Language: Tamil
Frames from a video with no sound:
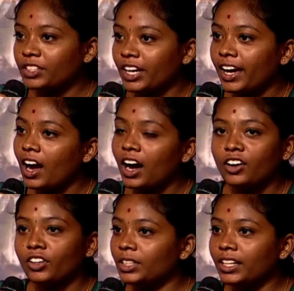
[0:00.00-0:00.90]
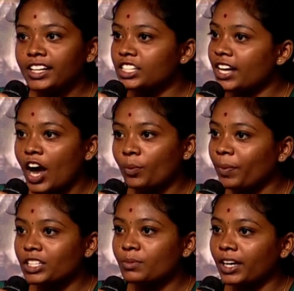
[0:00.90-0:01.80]
படித்தேன் அங்கே வந்து இங்கிலீஷில் யாரும்
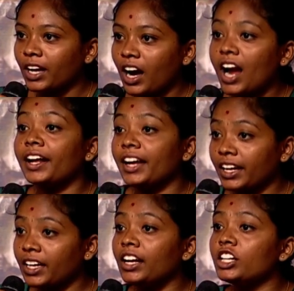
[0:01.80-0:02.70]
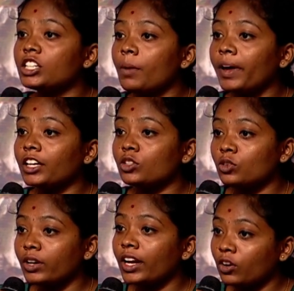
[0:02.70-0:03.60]
பேச மாட்டாங்க ஆனால் எனக்கு இங்கிலீஷில்
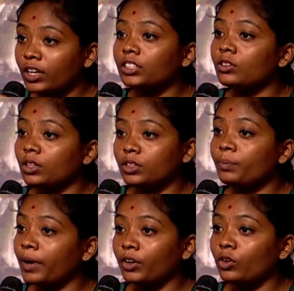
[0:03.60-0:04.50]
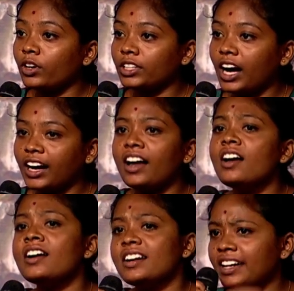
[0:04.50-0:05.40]
பேசணும் என்னோடய இது இது பண்ணணுன்றதுக்காக
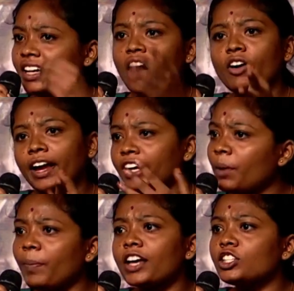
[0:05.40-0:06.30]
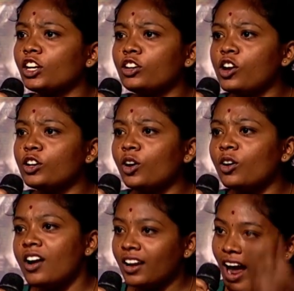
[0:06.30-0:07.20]
நீங்கள் அவன் என்கிட்ட பேசுகிறீங்களோ இல்லையோ
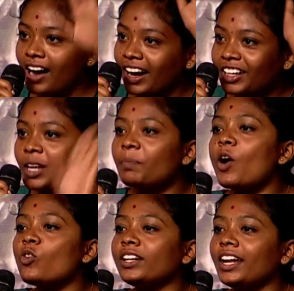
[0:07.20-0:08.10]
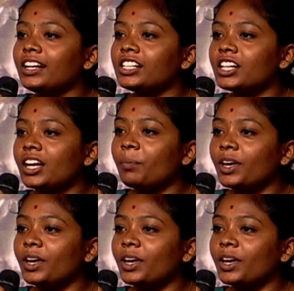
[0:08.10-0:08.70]
நான் கண்டிப்பாக உங்ககிட்ட இங்கிலீஷில் தான்